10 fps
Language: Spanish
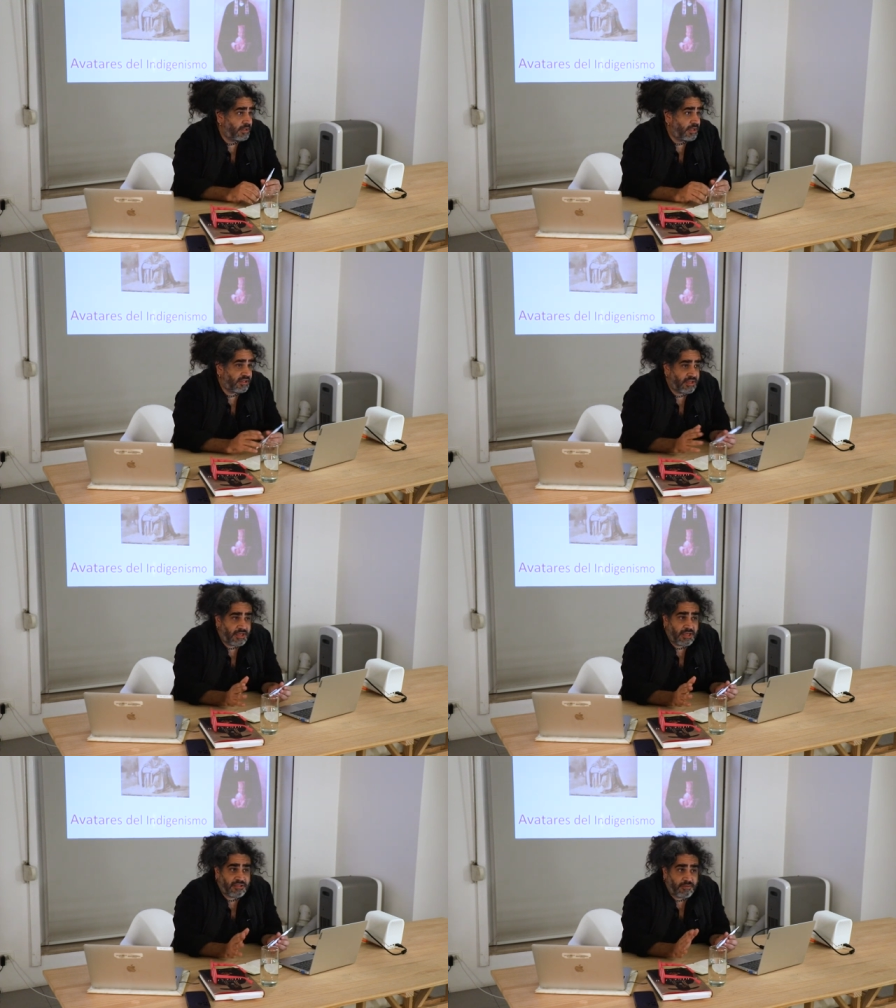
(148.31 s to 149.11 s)
Así
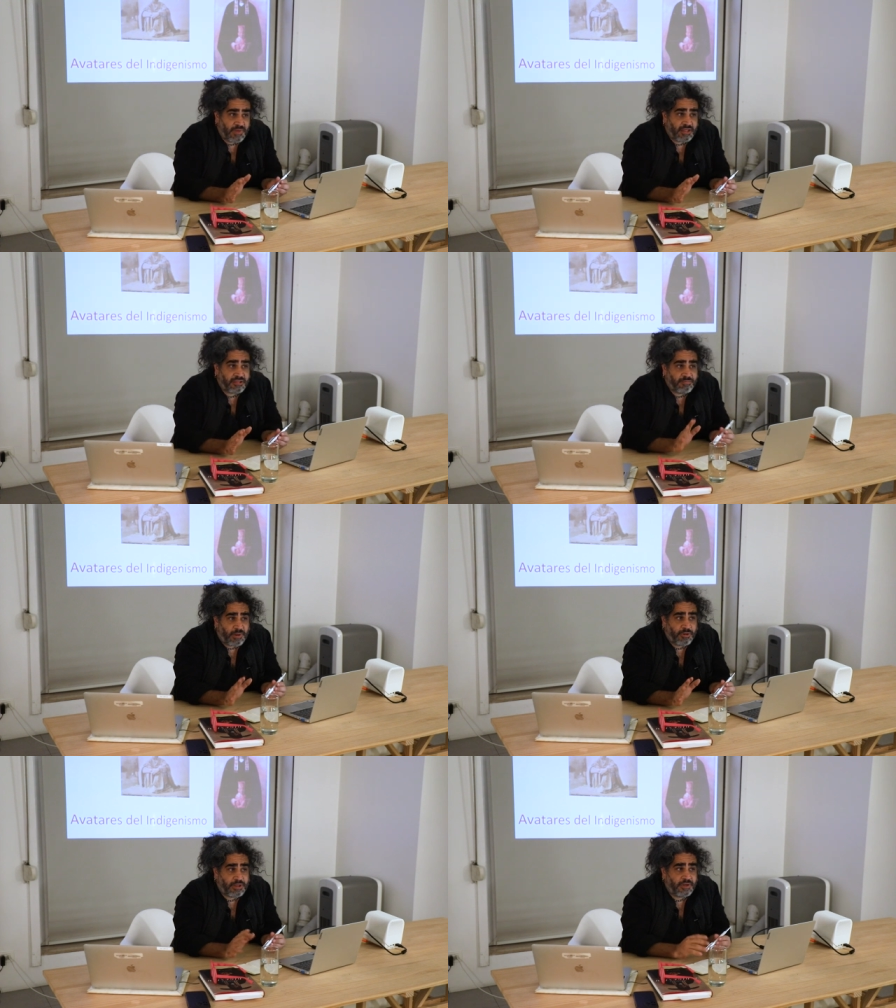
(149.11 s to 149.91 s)
que sin más,
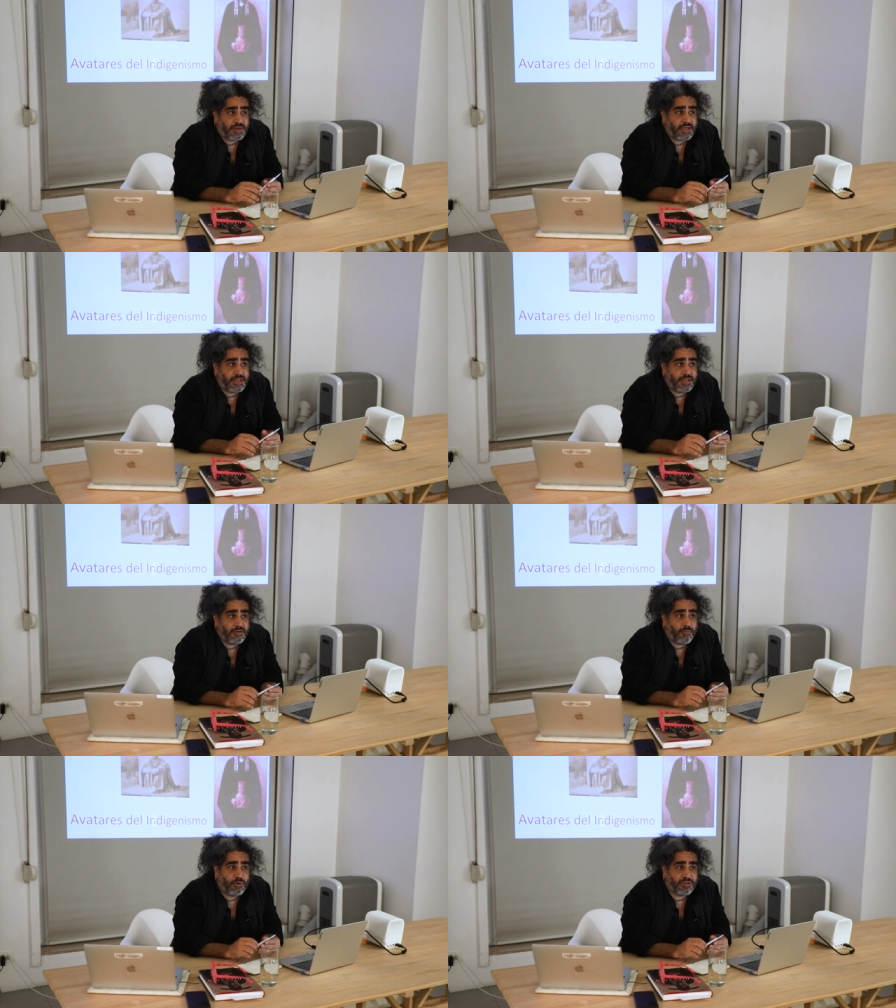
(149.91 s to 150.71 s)
vamos a ver
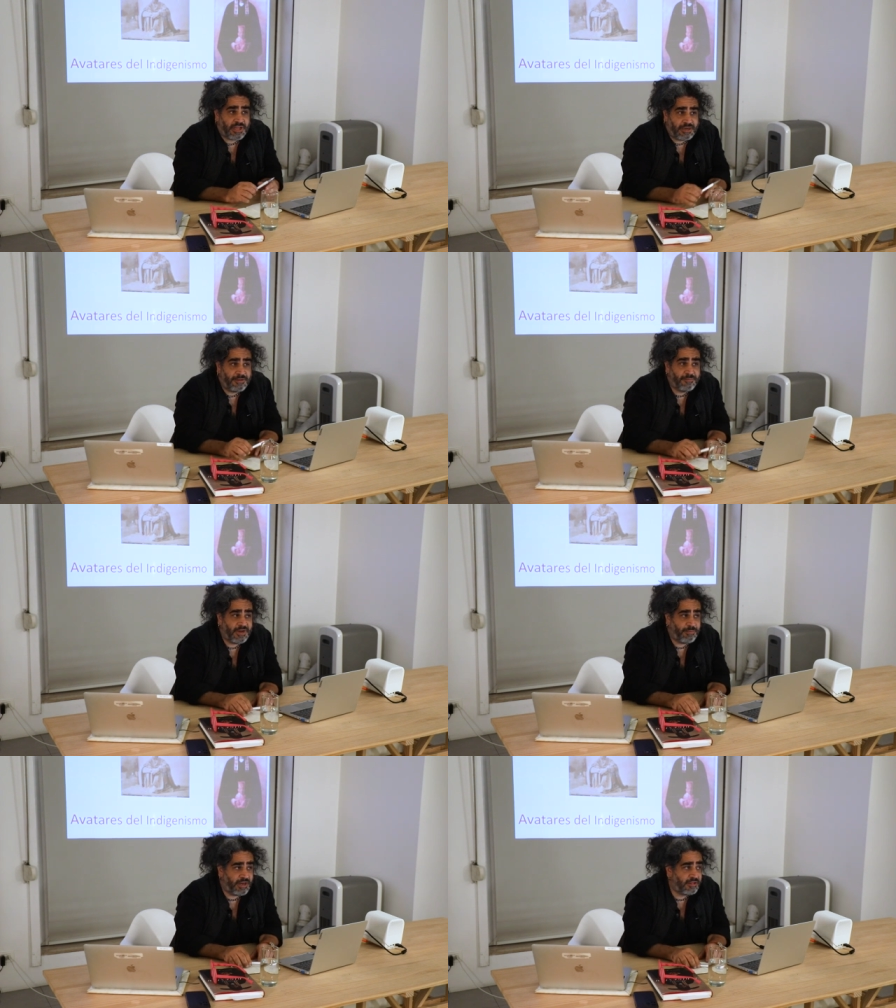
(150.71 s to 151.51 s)
cómo nos sale.
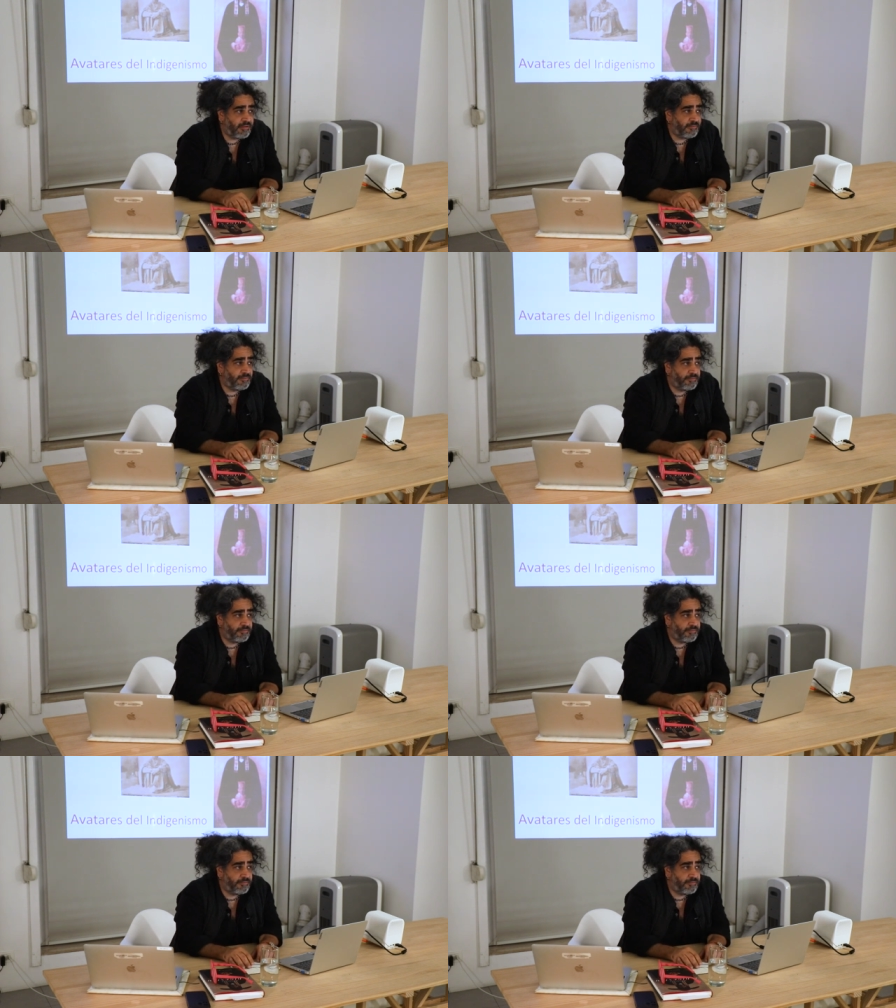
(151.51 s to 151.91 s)
¿Les parece?